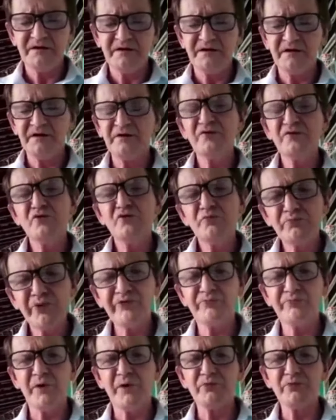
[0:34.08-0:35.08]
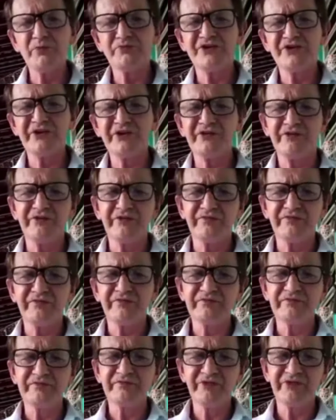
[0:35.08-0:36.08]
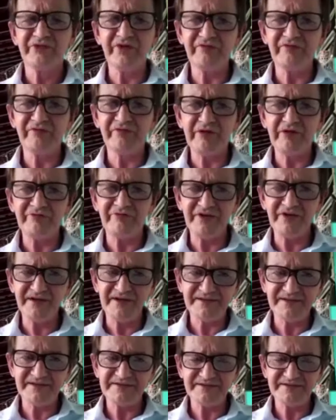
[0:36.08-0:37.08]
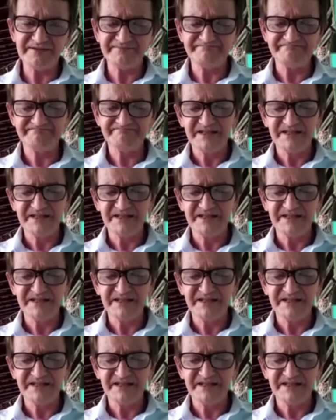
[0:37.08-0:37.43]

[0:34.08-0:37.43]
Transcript: é, eh, com o principal objetivo: salvar vidas.